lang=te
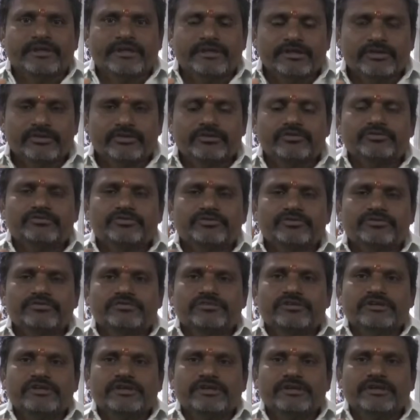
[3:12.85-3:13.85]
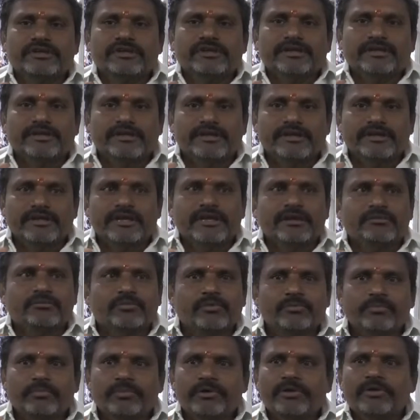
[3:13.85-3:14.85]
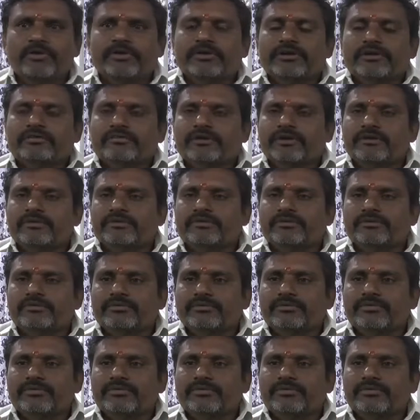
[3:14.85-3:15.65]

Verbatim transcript: ఈరోజు నుంచి ఈ నెల ముప్పై ఒకటి వరకు